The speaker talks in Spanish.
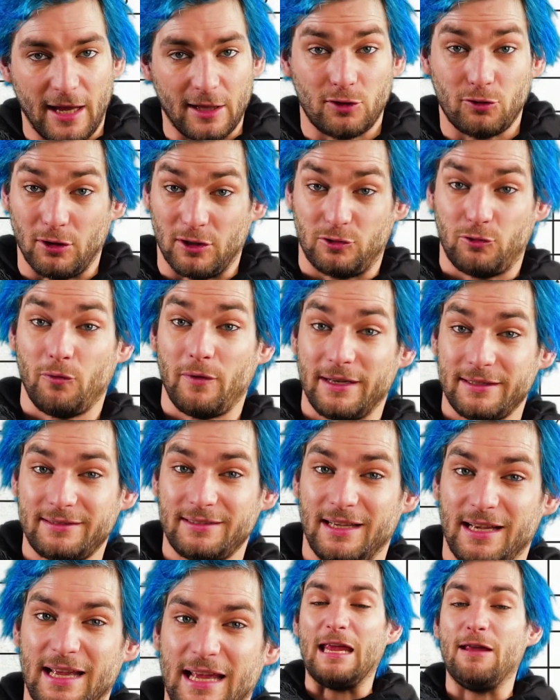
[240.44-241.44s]
Esto a su
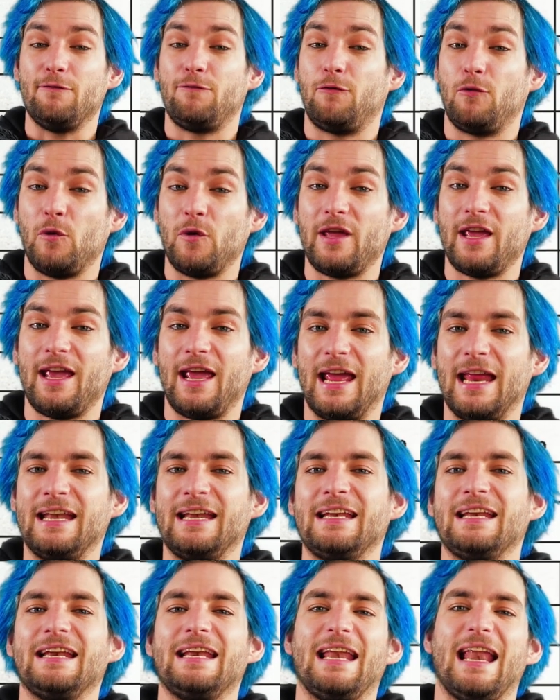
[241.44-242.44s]
vez influye
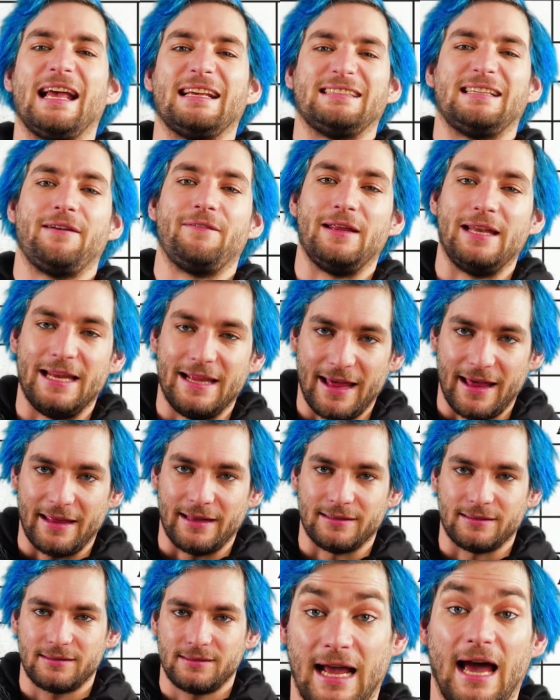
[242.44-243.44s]
en las
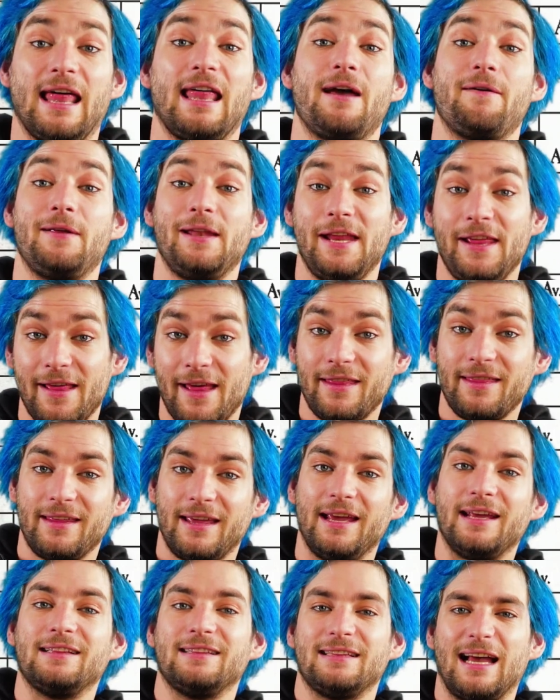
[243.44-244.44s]
habilidades. Cada habilidad
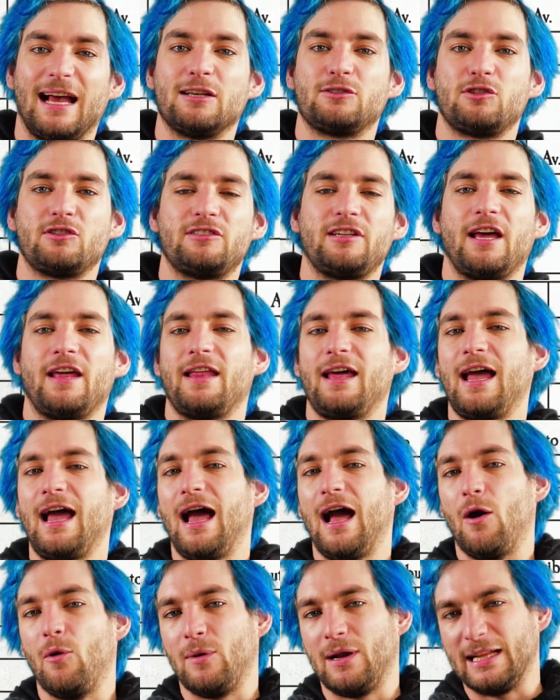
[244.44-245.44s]
está asociada
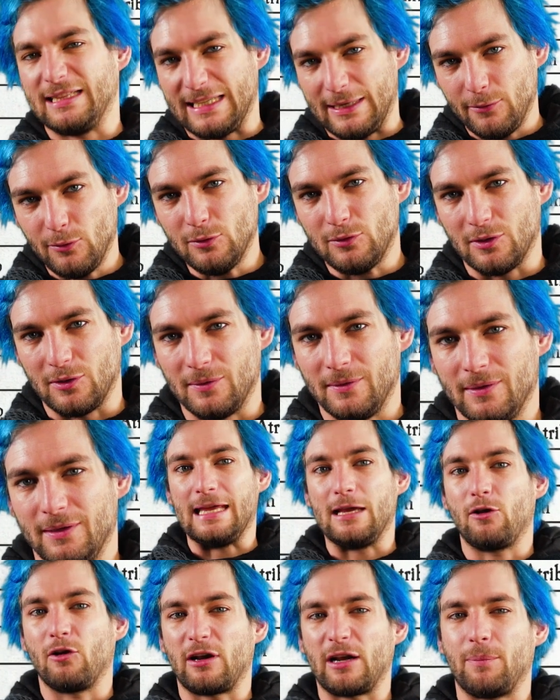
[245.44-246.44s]
a un atributo
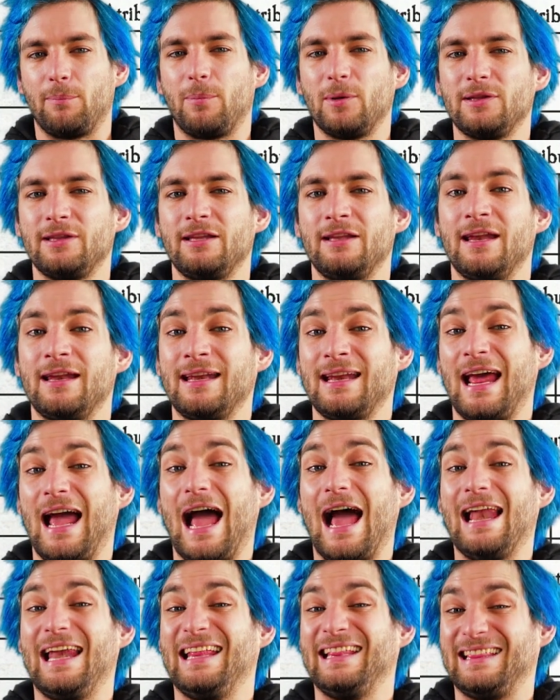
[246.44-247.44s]
y corresponden
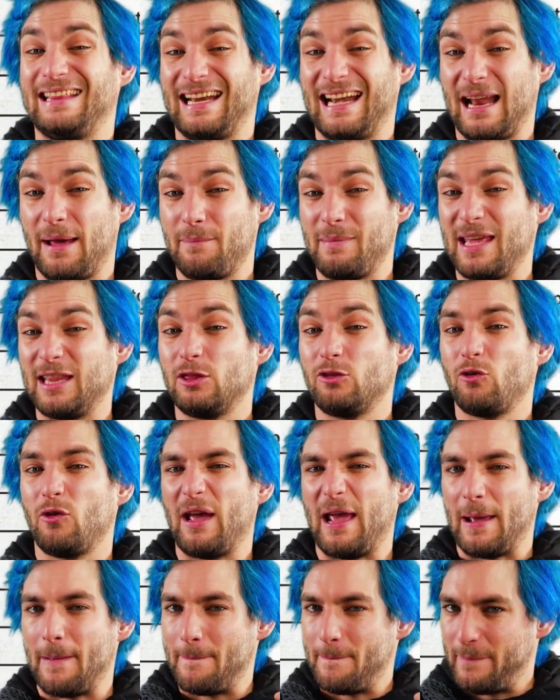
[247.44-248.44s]
al entrenamiento
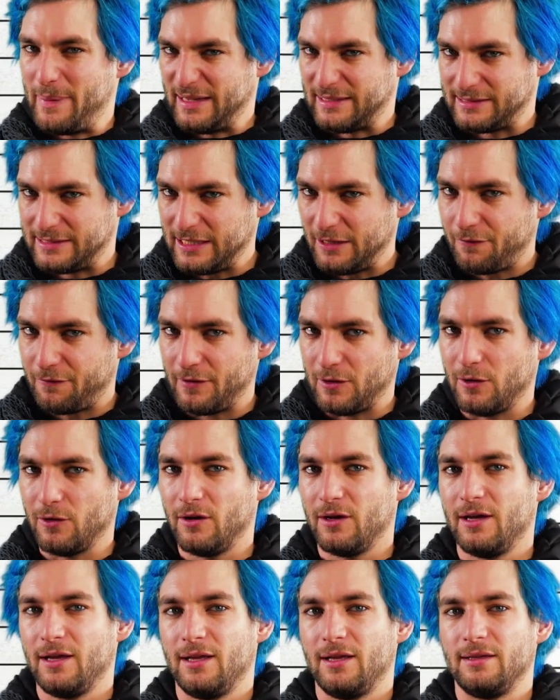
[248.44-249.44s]
específico
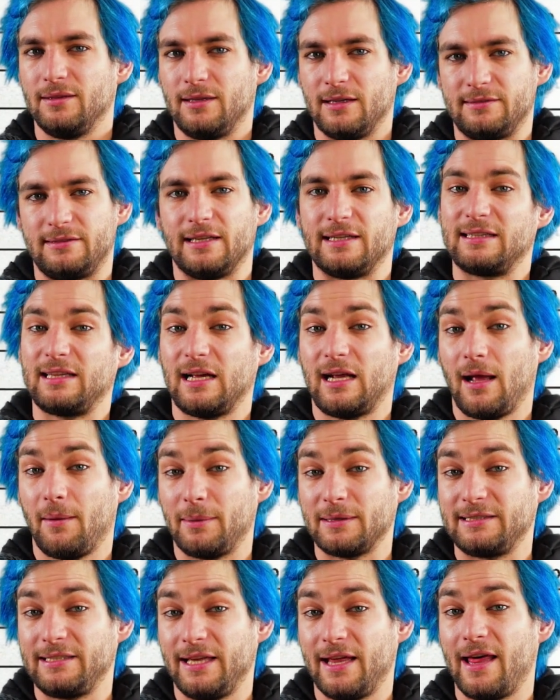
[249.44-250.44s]
de ciertas
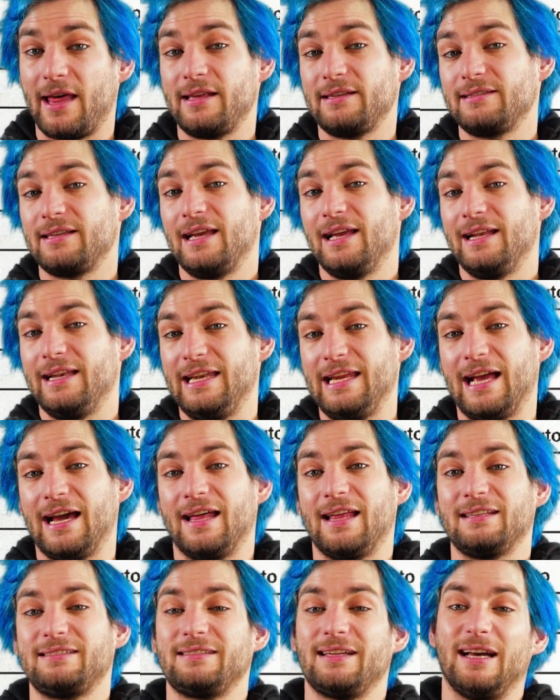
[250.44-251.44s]
capacidades
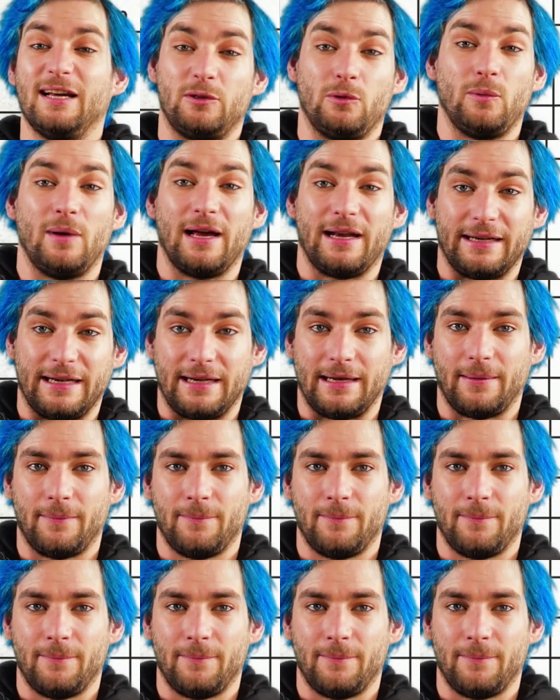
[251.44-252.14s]
ligadas a tu carrera.